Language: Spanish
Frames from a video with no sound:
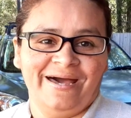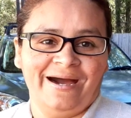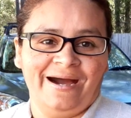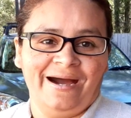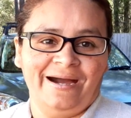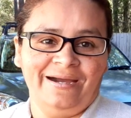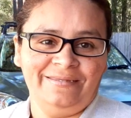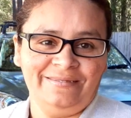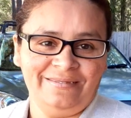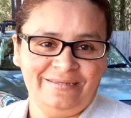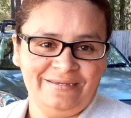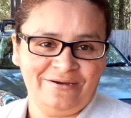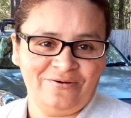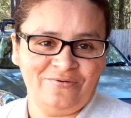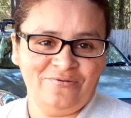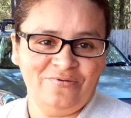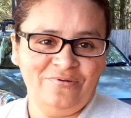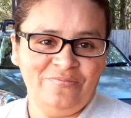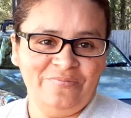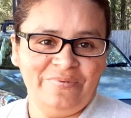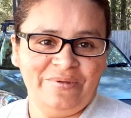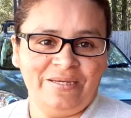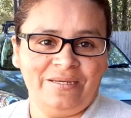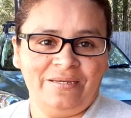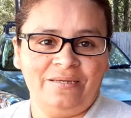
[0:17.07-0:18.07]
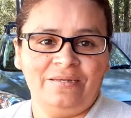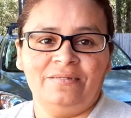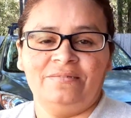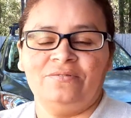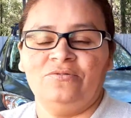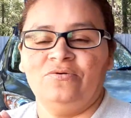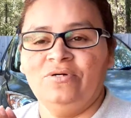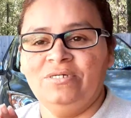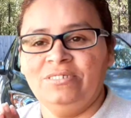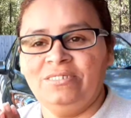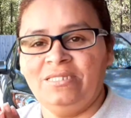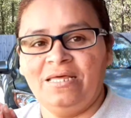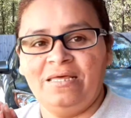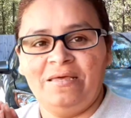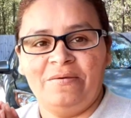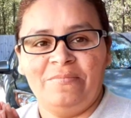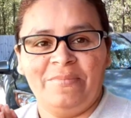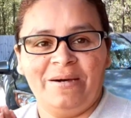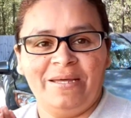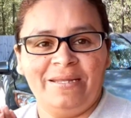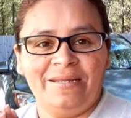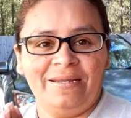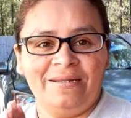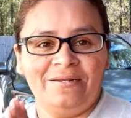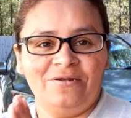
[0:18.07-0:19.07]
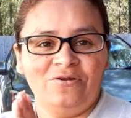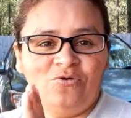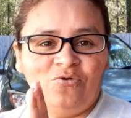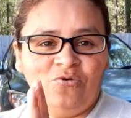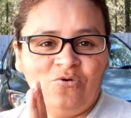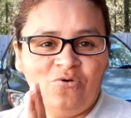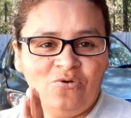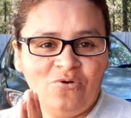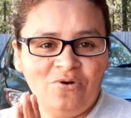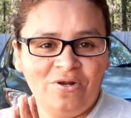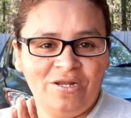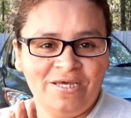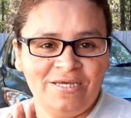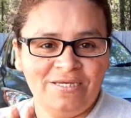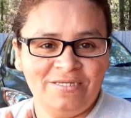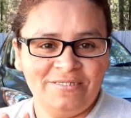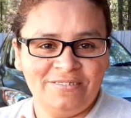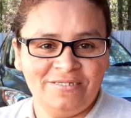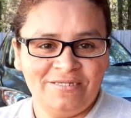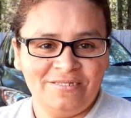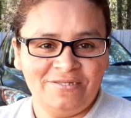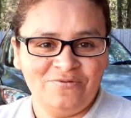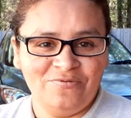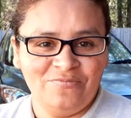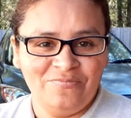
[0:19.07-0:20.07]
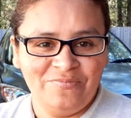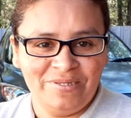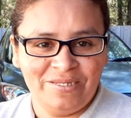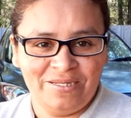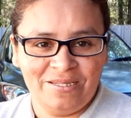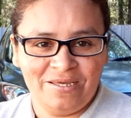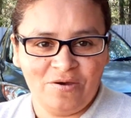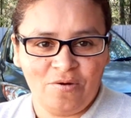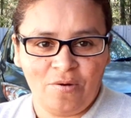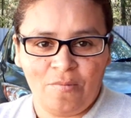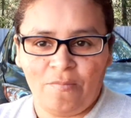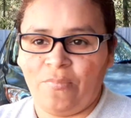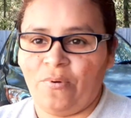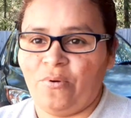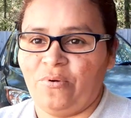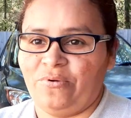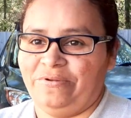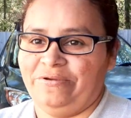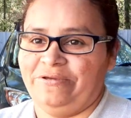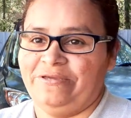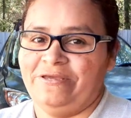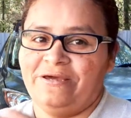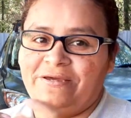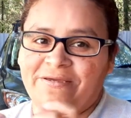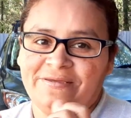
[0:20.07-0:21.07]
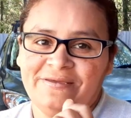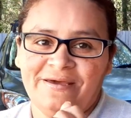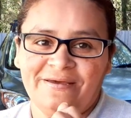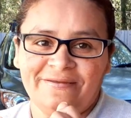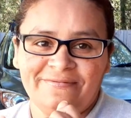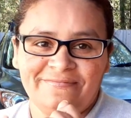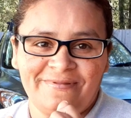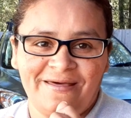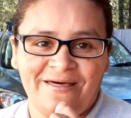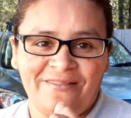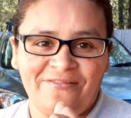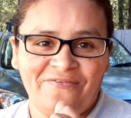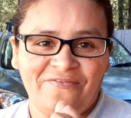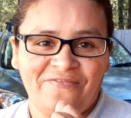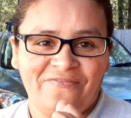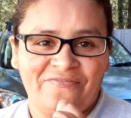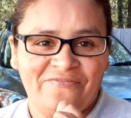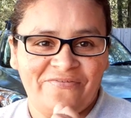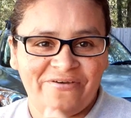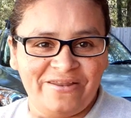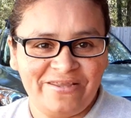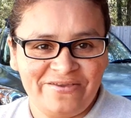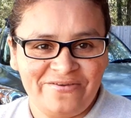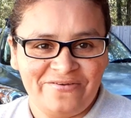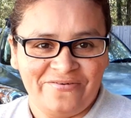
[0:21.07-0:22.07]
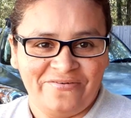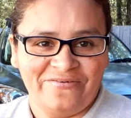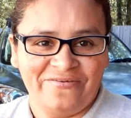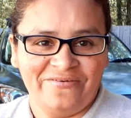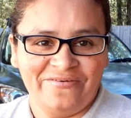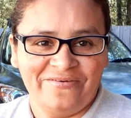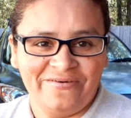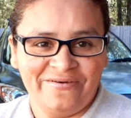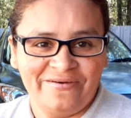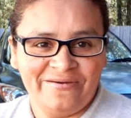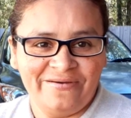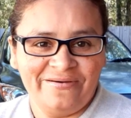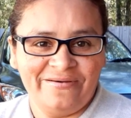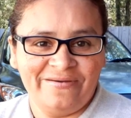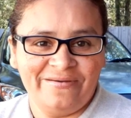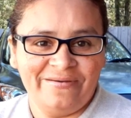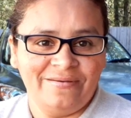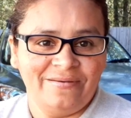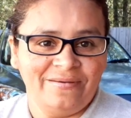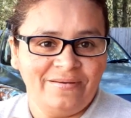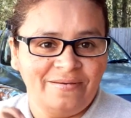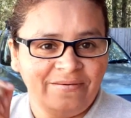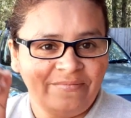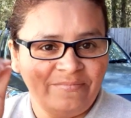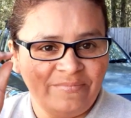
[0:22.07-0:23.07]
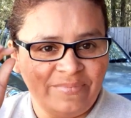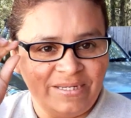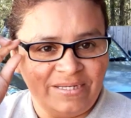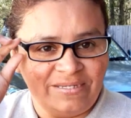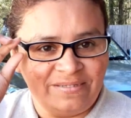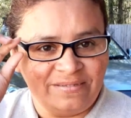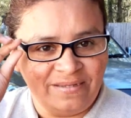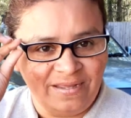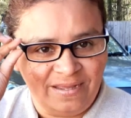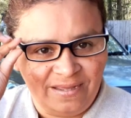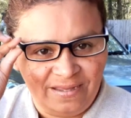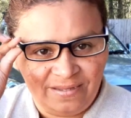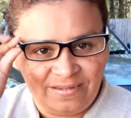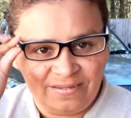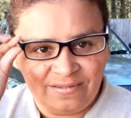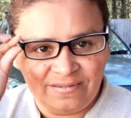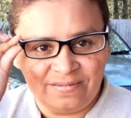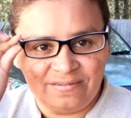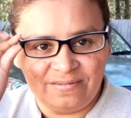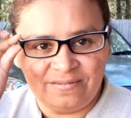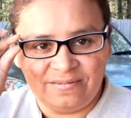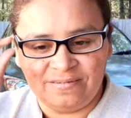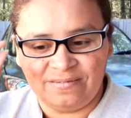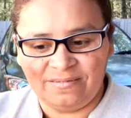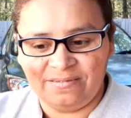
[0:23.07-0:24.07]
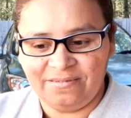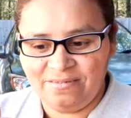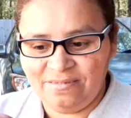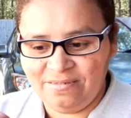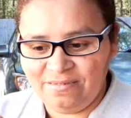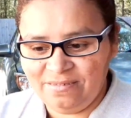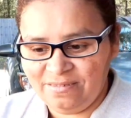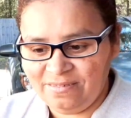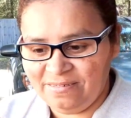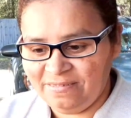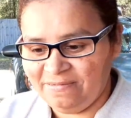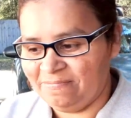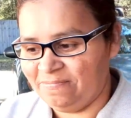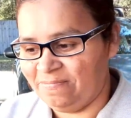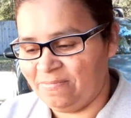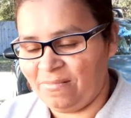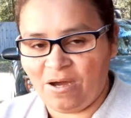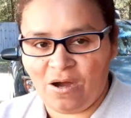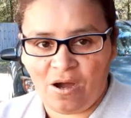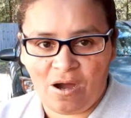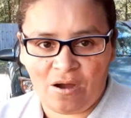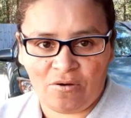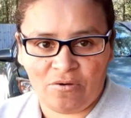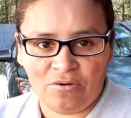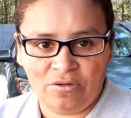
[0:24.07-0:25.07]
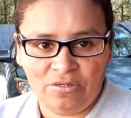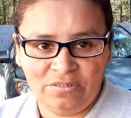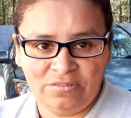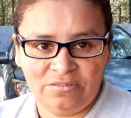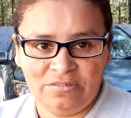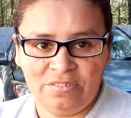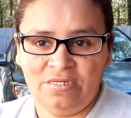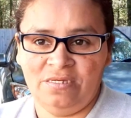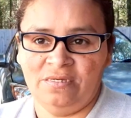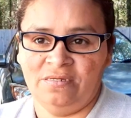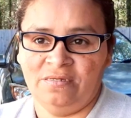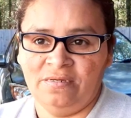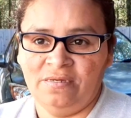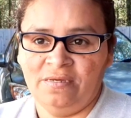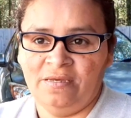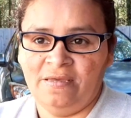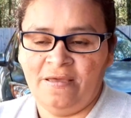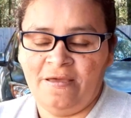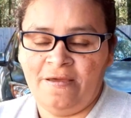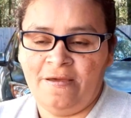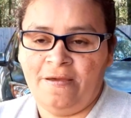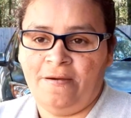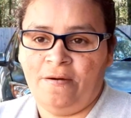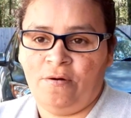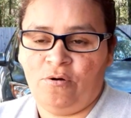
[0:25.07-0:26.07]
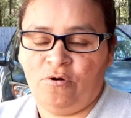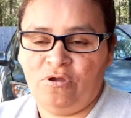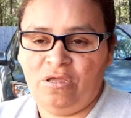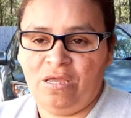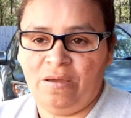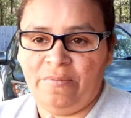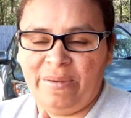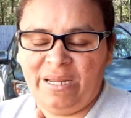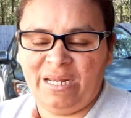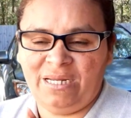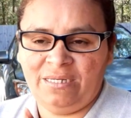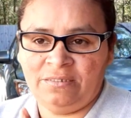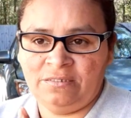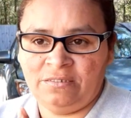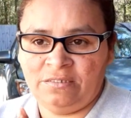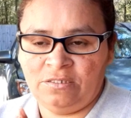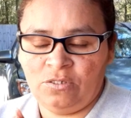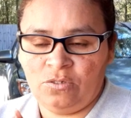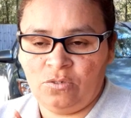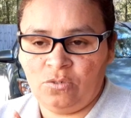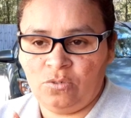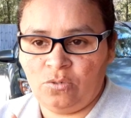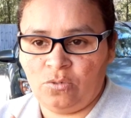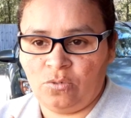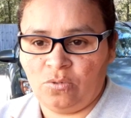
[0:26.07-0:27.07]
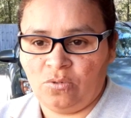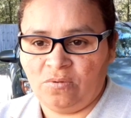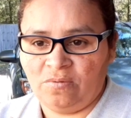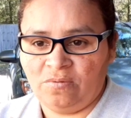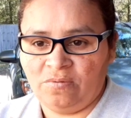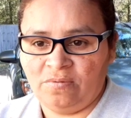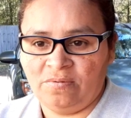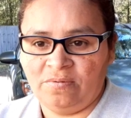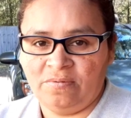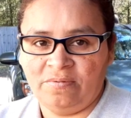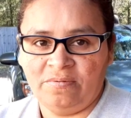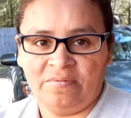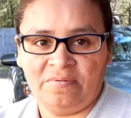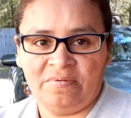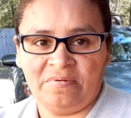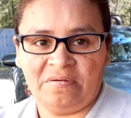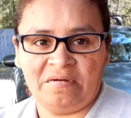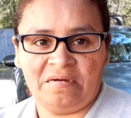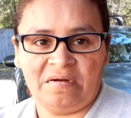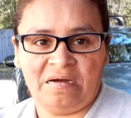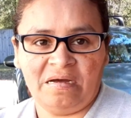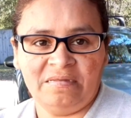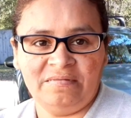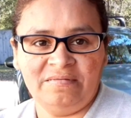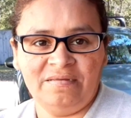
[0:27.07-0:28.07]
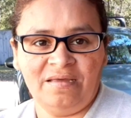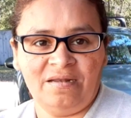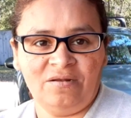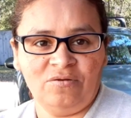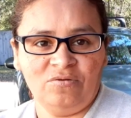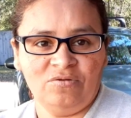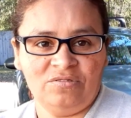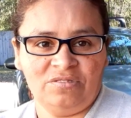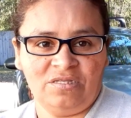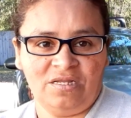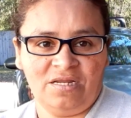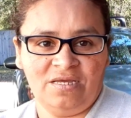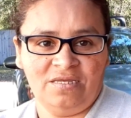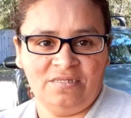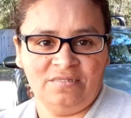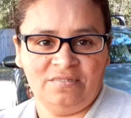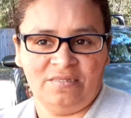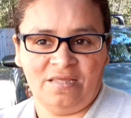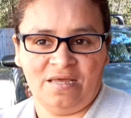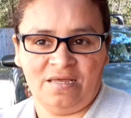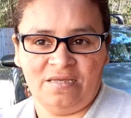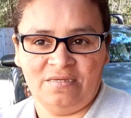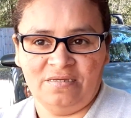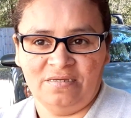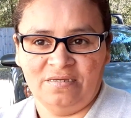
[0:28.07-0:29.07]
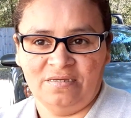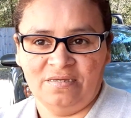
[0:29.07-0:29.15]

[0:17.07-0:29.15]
Ay, disculpen que todas estas semanas no les hice ni un video porque aquí ha estado frío, ¿verdad? Y ah, hoy sí, hoy amaneció casi a los 30